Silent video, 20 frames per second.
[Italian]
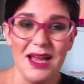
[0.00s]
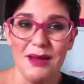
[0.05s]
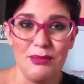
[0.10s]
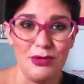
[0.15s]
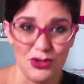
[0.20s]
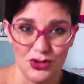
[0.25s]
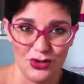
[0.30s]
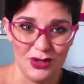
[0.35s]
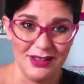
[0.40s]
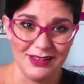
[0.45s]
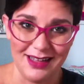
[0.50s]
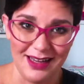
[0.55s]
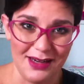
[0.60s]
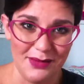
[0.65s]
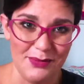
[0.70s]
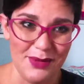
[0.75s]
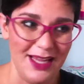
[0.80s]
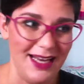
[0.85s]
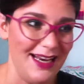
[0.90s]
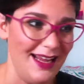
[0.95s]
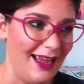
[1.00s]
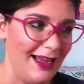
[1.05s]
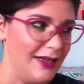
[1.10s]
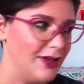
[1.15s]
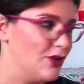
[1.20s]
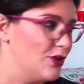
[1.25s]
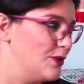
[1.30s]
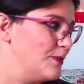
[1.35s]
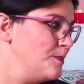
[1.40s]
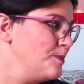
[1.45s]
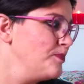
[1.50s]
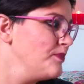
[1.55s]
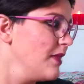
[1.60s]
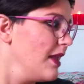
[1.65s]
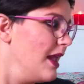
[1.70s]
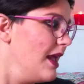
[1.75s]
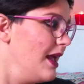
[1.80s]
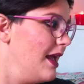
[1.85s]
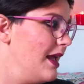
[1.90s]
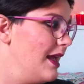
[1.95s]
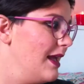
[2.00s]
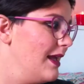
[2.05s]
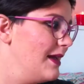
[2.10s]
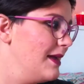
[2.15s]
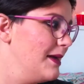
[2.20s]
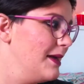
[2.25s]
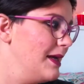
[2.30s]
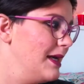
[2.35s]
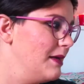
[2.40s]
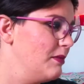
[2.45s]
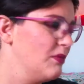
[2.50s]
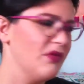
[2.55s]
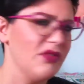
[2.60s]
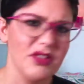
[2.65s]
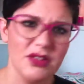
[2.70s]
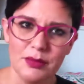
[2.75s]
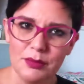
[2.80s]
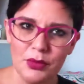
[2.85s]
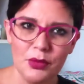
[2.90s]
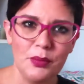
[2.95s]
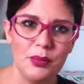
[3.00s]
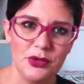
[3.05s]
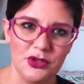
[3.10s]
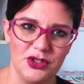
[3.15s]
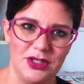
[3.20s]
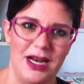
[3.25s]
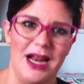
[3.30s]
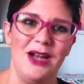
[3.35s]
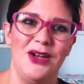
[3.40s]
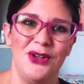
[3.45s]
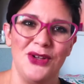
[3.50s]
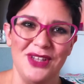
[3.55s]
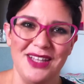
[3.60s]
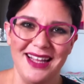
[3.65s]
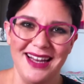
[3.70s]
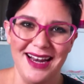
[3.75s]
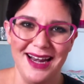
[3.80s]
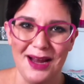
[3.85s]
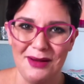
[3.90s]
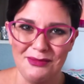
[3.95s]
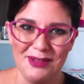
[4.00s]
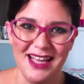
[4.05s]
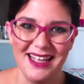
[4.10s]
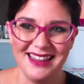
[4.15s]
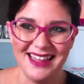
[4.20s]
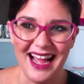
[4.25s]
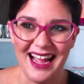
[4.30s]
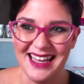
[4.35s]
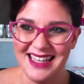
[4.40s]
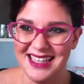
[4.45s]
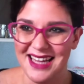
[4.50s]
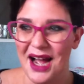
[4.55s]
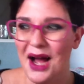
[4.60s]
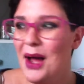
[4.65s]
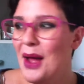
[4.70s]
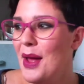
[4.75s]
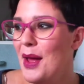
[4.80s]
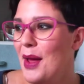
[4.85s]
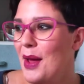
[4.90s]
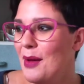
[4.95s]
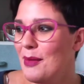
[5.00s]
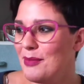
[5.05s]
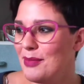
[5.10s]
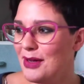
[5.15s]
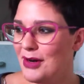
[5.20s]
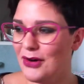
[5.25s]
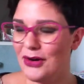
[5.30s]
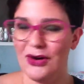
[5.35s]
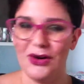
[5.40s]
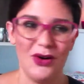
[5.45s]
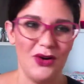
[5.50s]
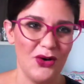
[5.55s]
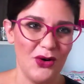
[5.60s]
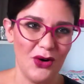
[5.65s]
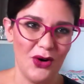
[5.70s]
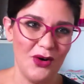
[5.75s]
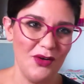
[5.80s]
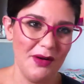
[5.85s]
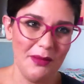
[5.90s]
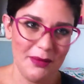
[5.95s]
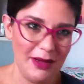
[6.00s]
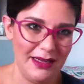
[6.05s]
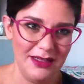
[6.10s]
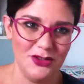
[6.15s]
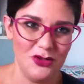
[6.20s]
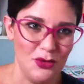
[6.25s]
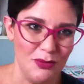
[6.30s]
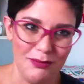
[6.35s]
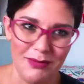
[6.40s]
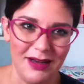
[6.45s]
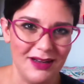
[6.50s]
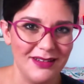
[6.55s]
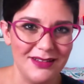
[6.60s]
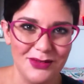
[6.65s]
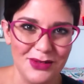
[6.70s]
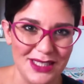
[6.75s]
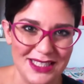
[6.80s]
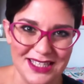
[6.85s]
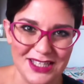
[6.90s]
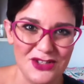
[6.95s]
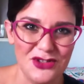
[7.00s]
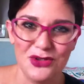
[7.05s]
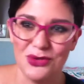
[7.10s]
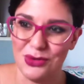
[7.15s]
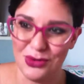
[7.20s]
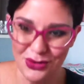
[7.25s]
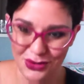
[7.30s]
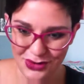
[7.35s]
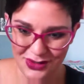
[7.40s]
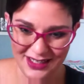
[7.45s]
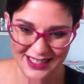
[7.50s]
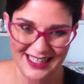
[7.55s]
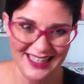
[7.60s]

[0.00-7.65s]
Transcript: possono andare bene, ecco. E mi fa sempre un po' strano dire la mia taglia, però vabbè insomma questa sono